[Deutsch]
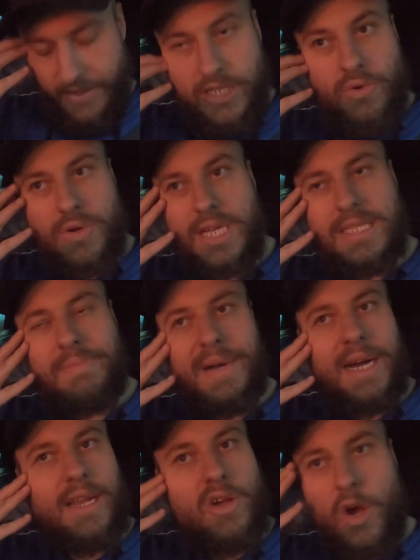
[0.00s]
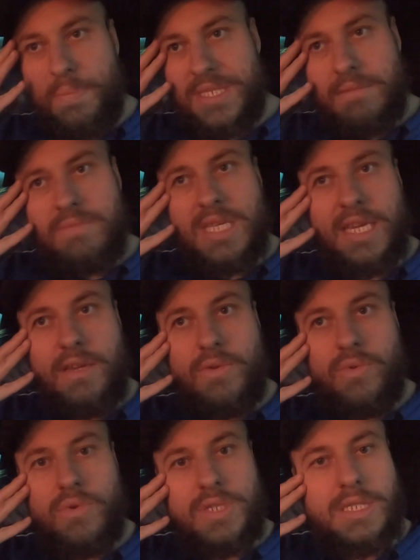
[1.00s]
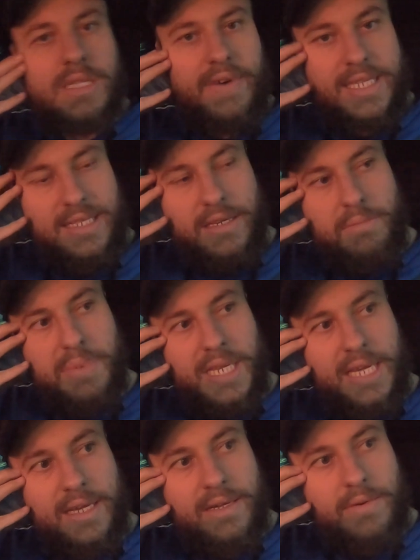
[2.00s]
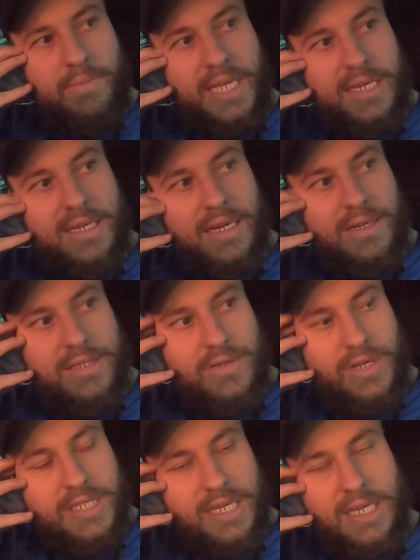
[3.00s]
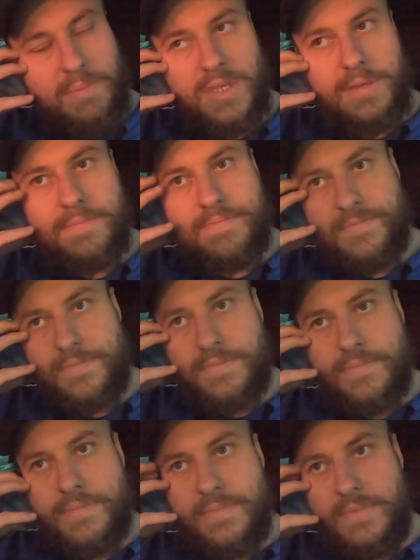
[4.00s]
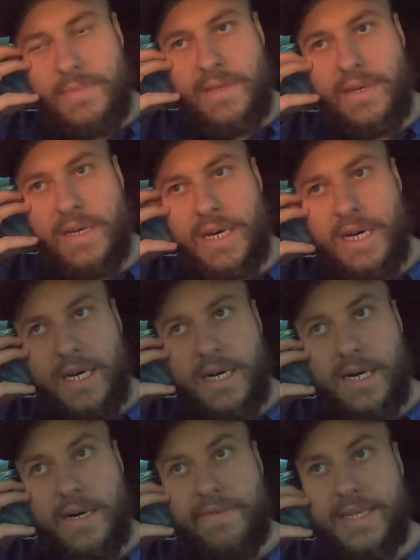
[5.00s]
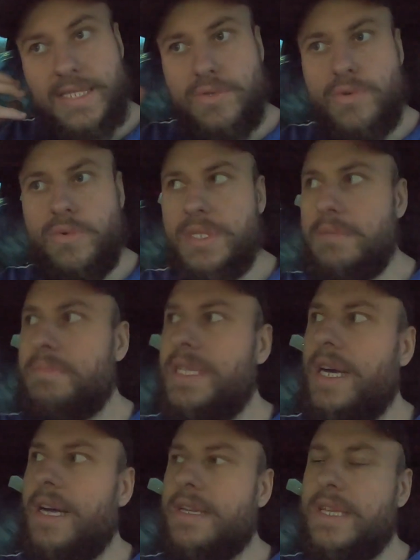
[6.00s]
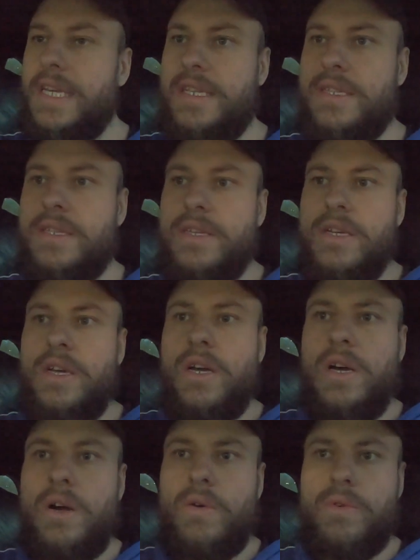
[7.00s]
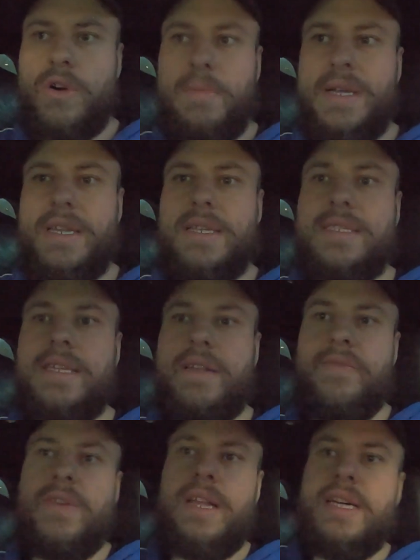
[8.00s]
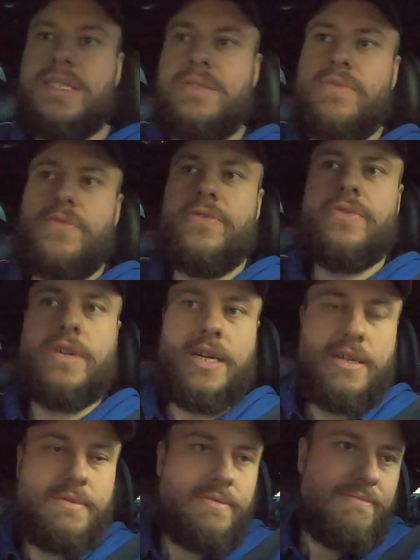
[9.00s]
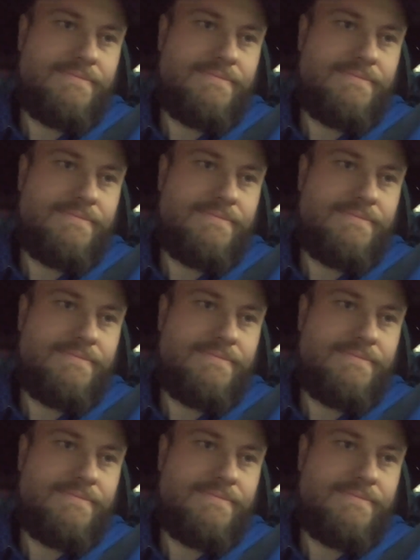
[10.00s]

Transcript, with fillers: Ich gucke jetzt mal, ob es im Trinkgut quasi eine billig, billigere Sorte gibt äh, was so Dosenbier angeht und ob man das dann vielleicht so für